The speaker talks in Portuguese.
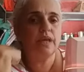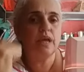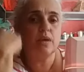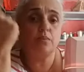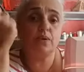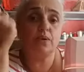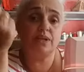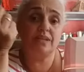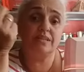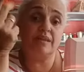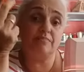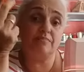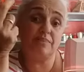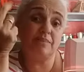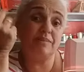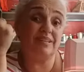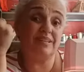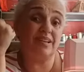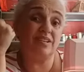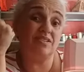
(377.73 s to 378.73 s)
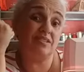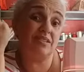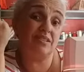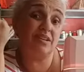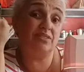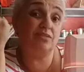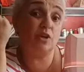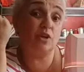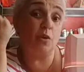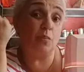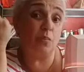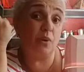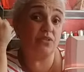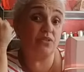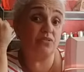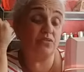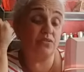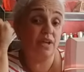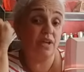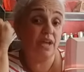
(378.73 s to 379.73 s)
Porque se a Bíblia está dizendo que eu
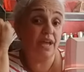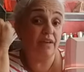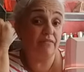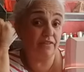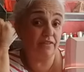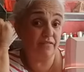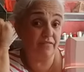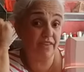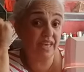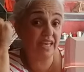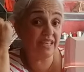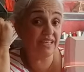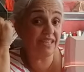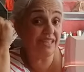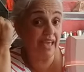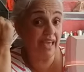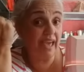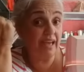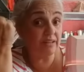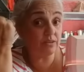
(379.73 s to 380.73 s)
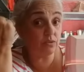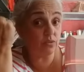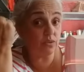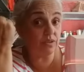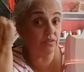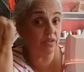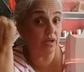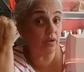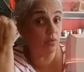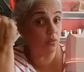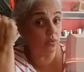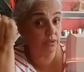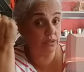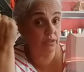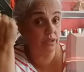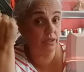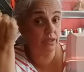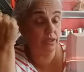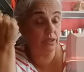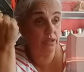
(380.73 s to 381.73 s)
posso viver quieto e,
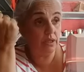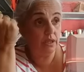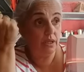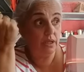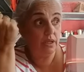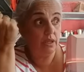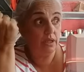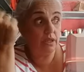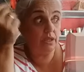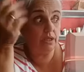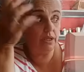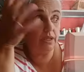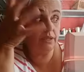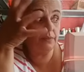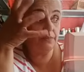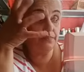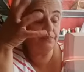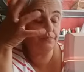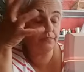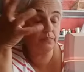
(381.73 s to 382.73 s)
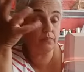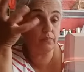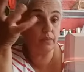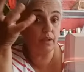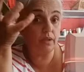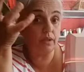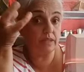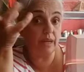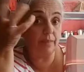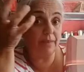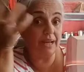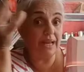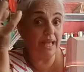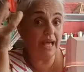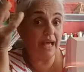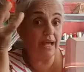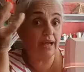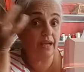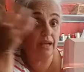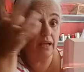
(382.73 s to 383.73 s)
e, e
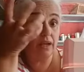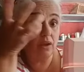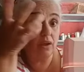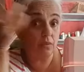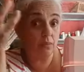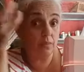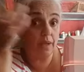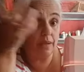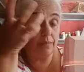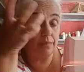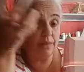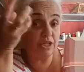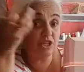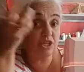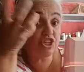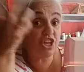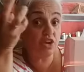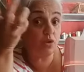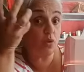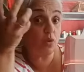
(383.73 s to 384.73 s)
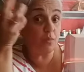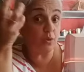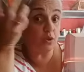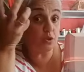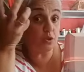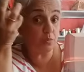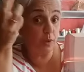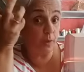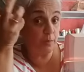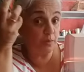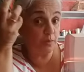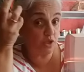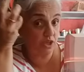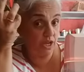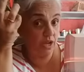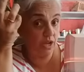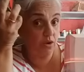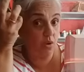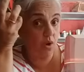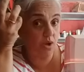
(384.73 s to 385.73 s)
trabalhar, é, mexer com meus próprios
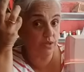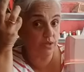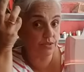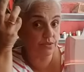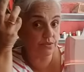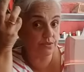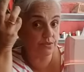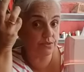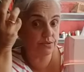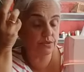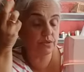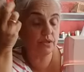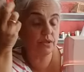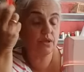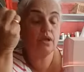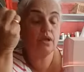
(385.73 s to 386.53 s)
negócios,